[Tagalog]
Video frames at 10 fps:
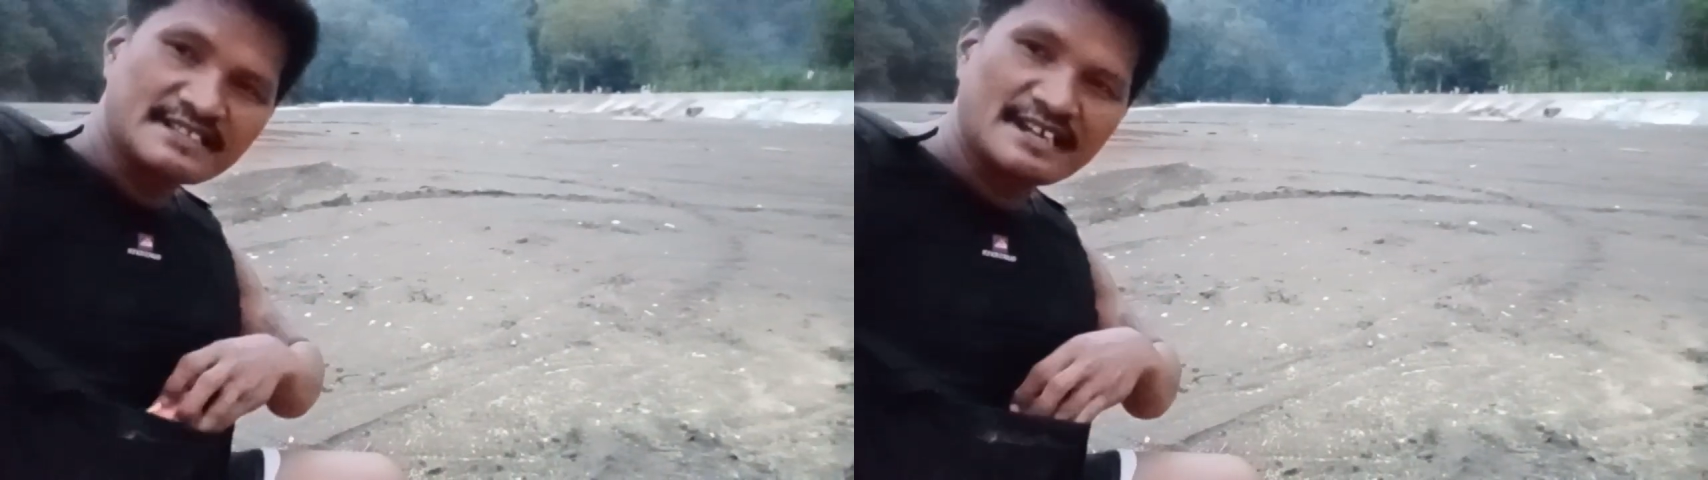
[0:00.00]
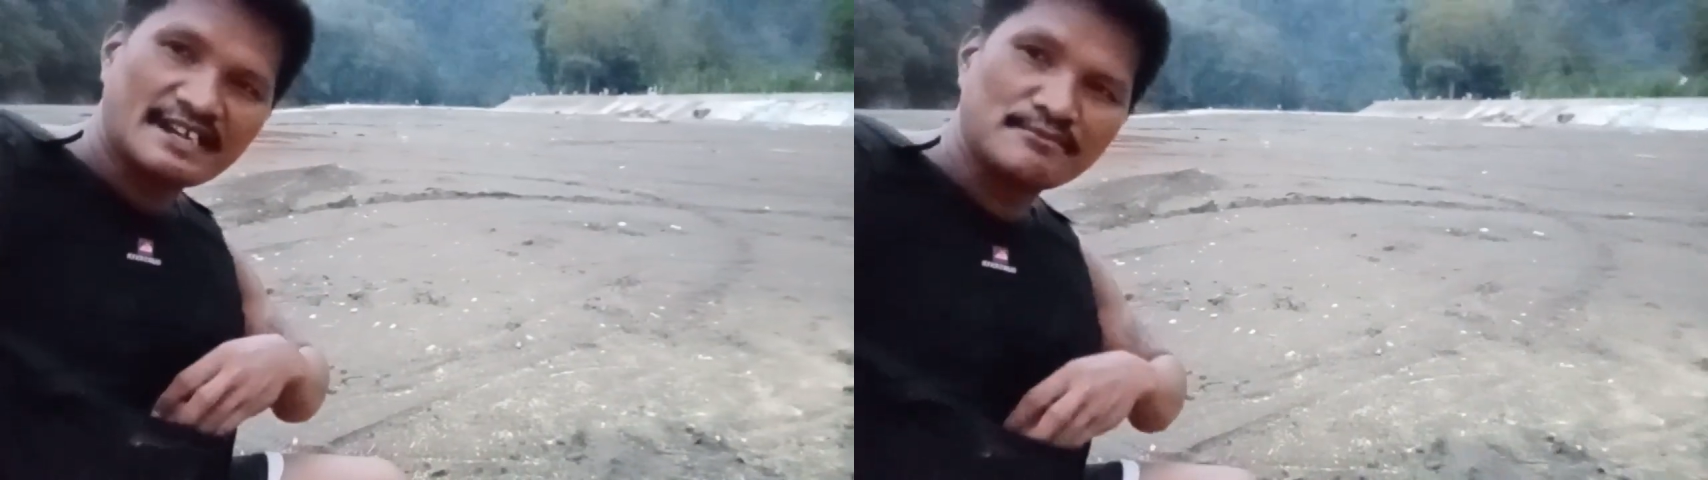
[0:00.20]

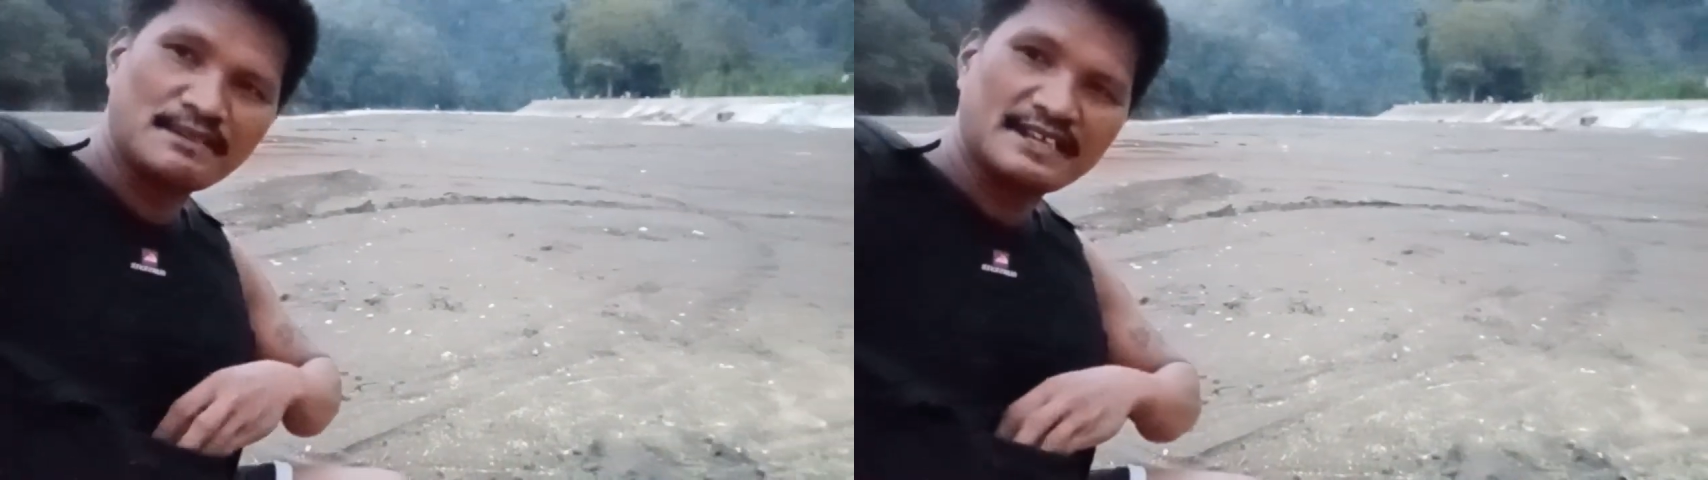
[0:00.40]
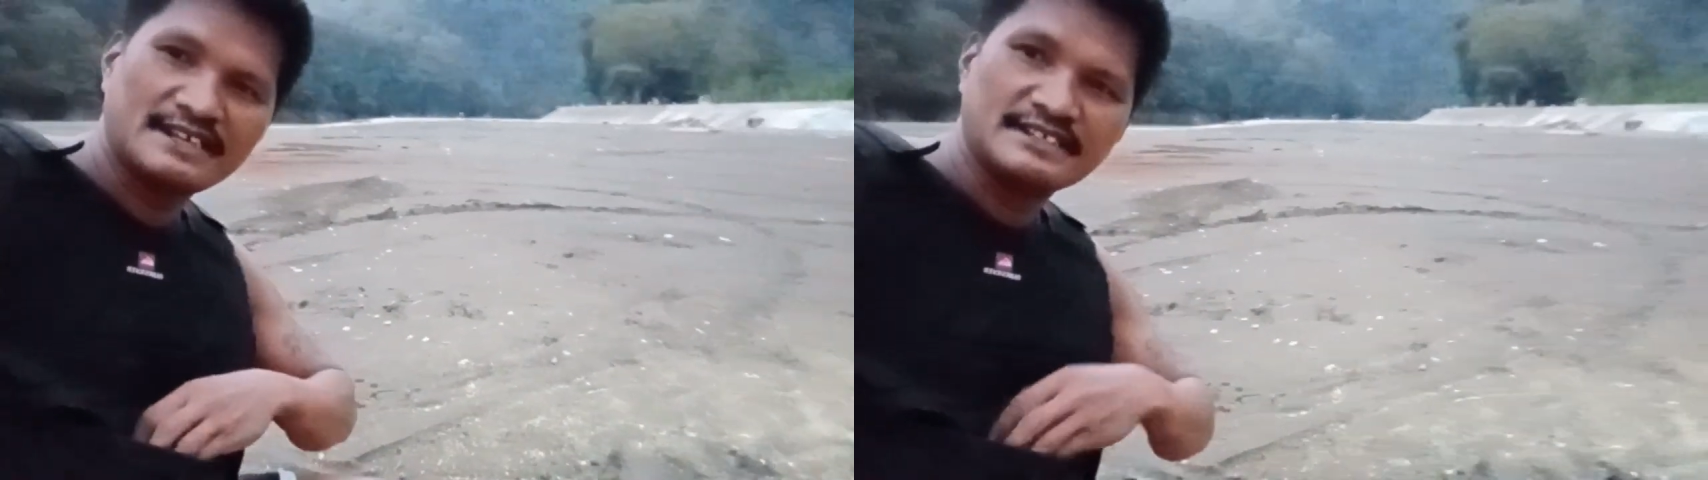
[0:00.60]
God
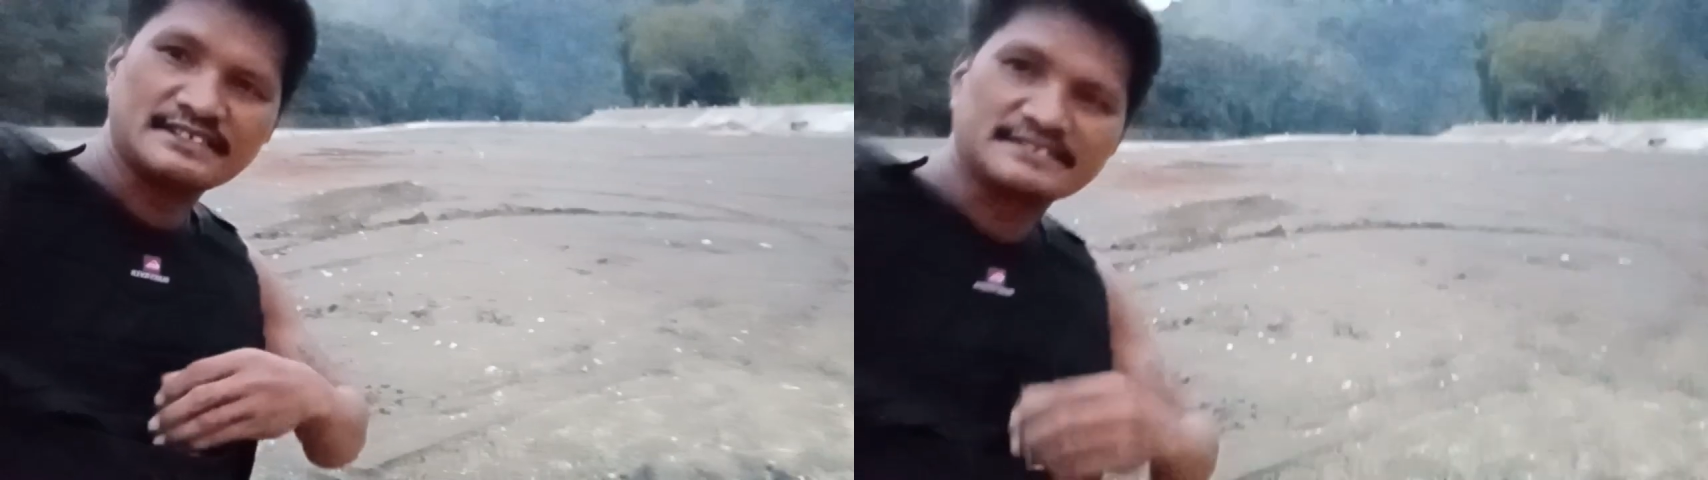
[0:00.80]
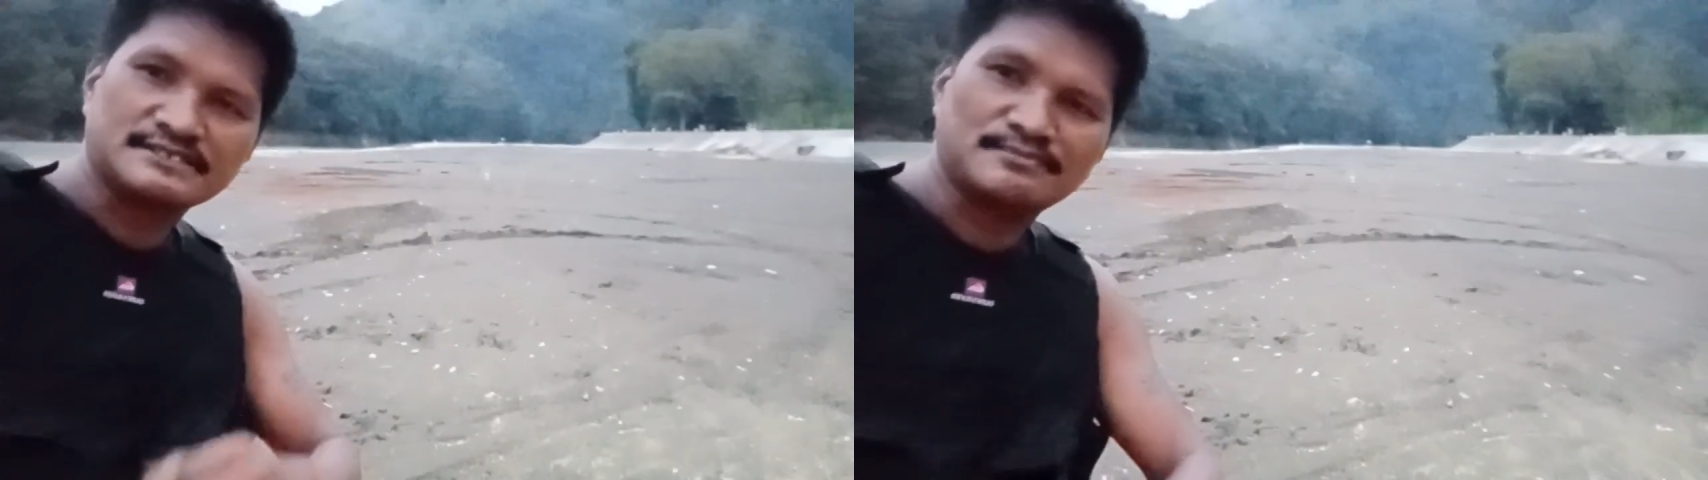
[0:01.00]

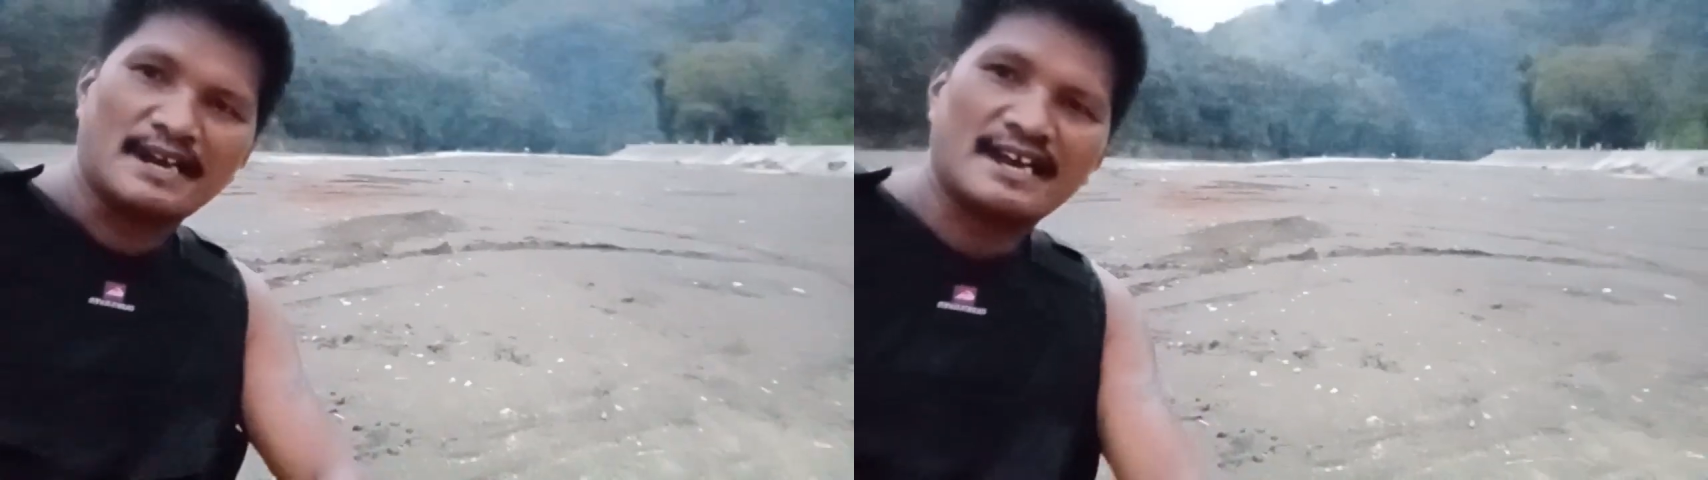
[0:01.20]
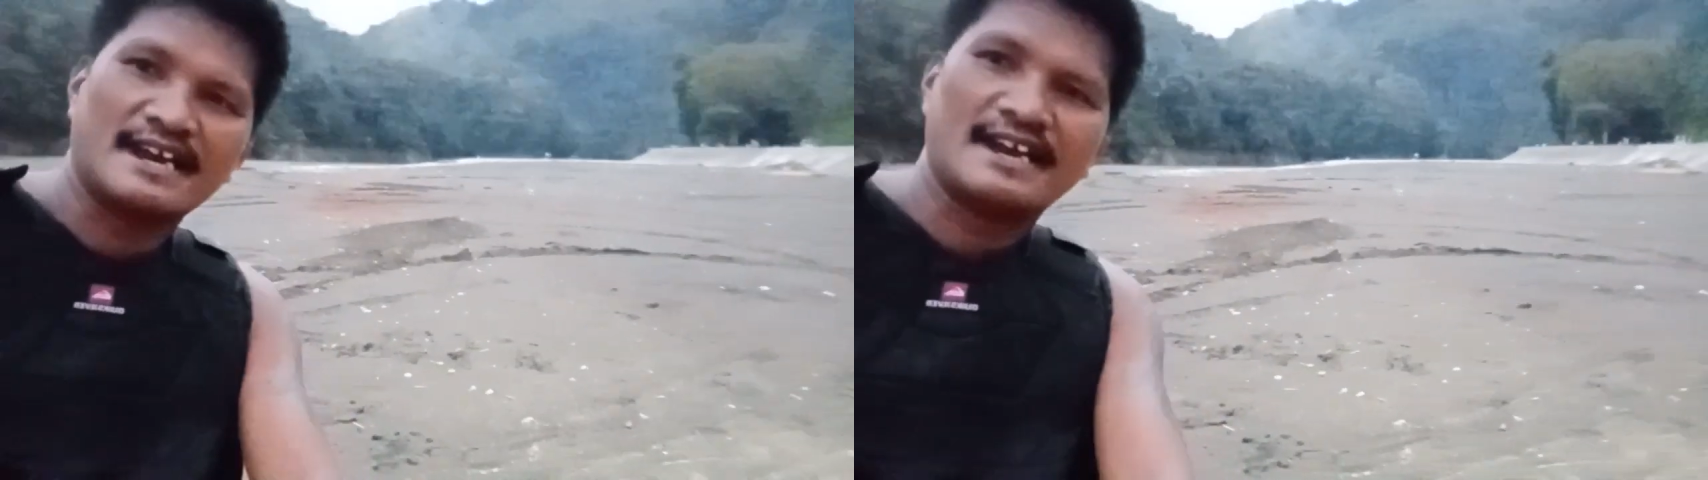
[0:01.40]
bless.
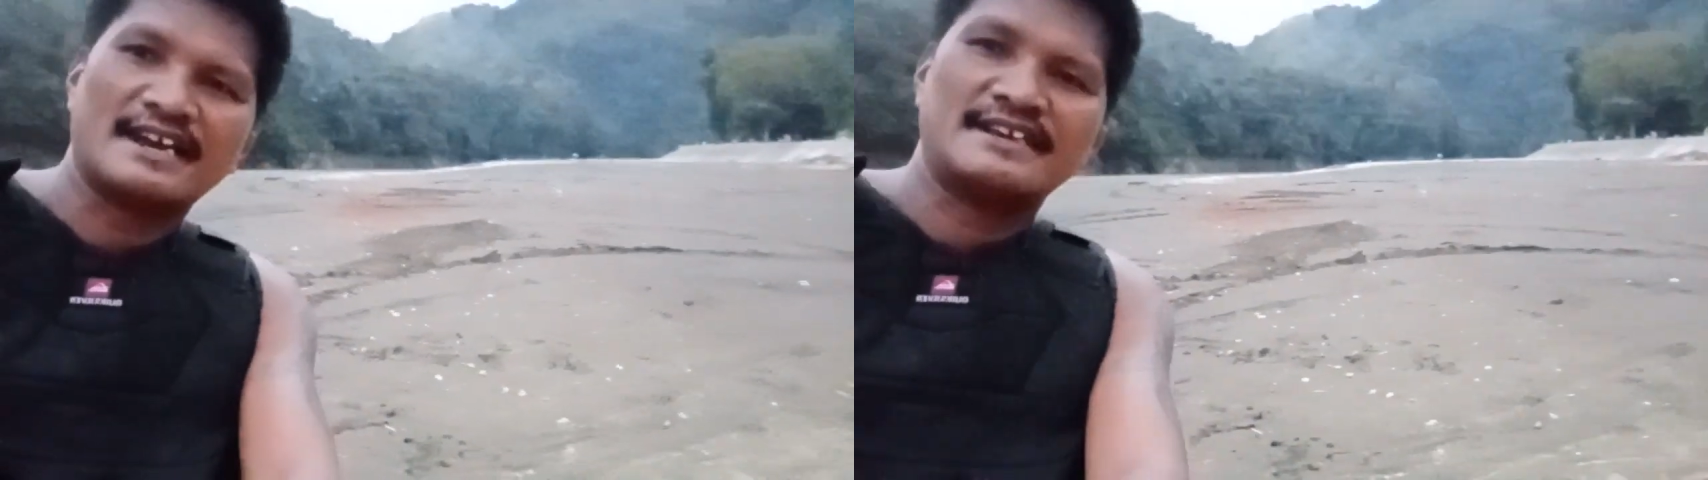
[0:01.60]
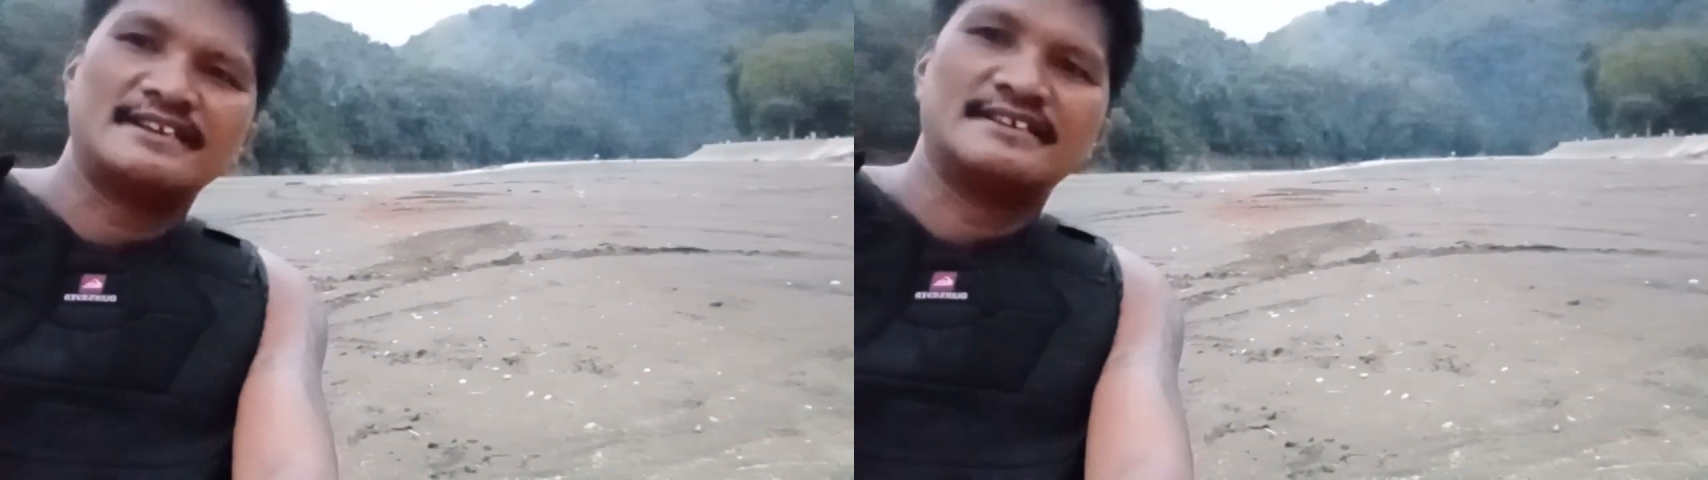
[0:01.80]

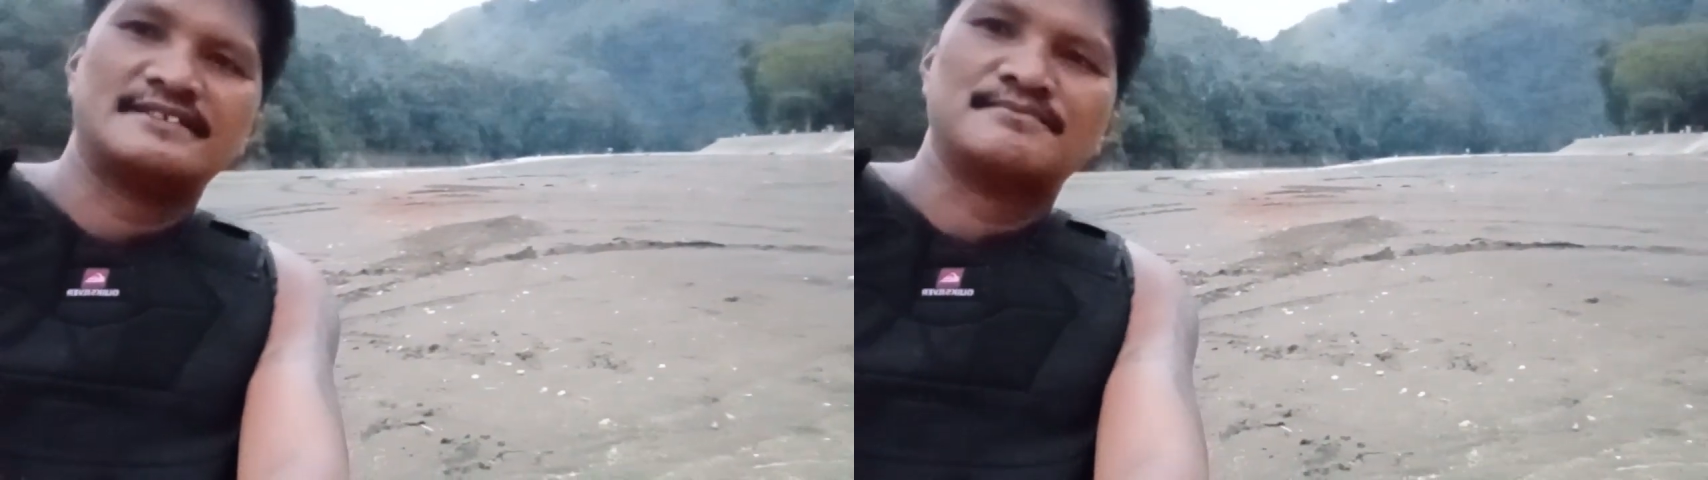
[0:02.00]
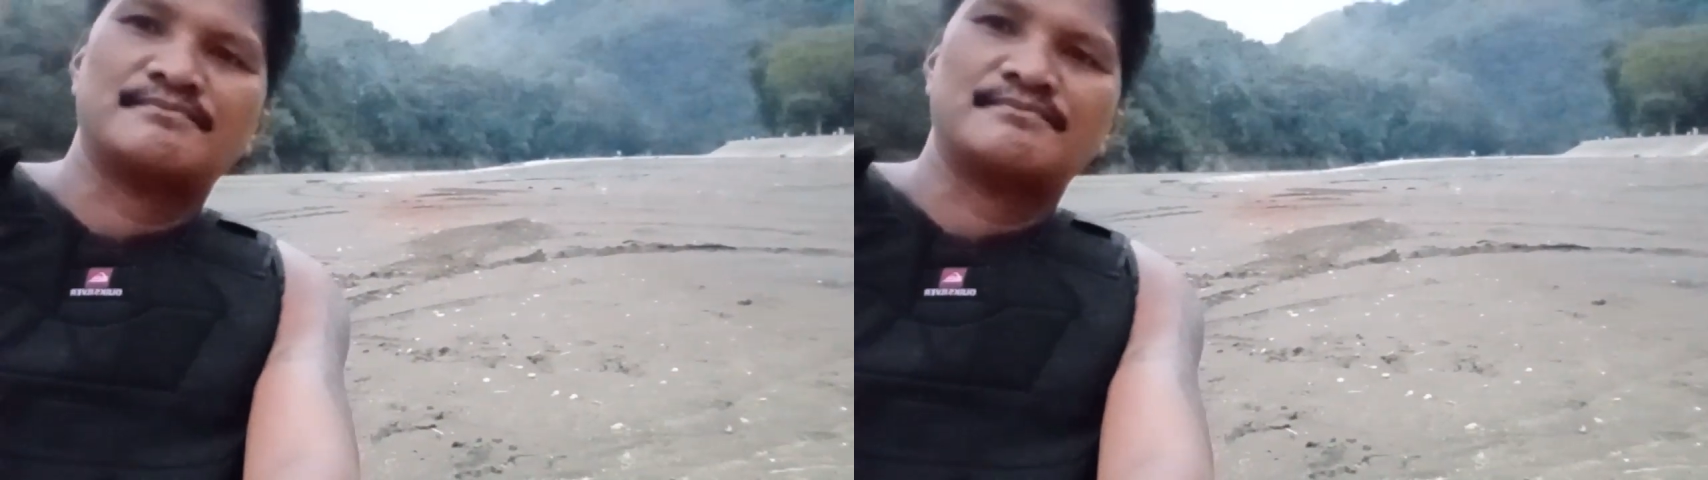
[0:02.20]
Bye.